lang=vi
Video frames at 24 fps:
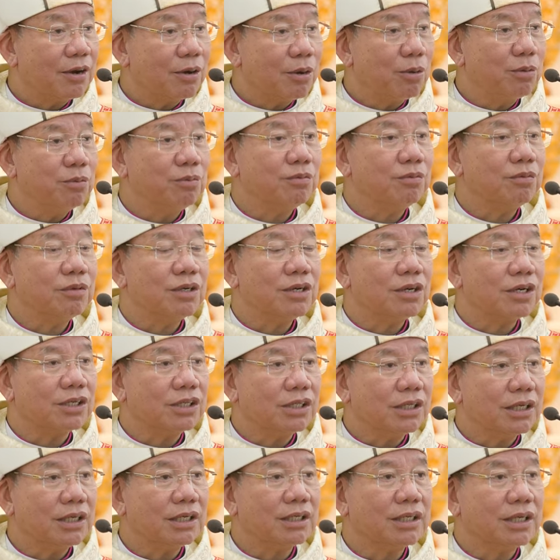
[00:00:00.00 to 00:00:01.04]
cũng được
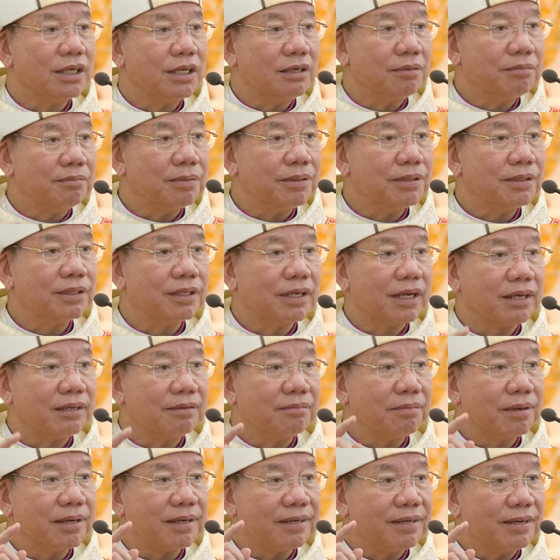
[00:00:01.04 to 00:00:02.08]
trích tin mừng
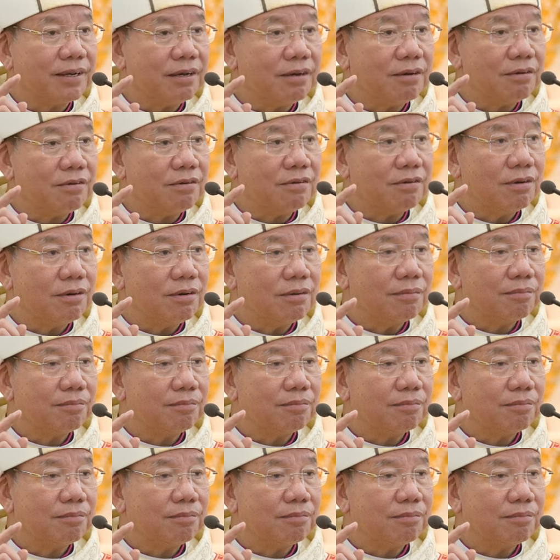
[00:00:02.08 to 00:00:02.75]
thánh mát theo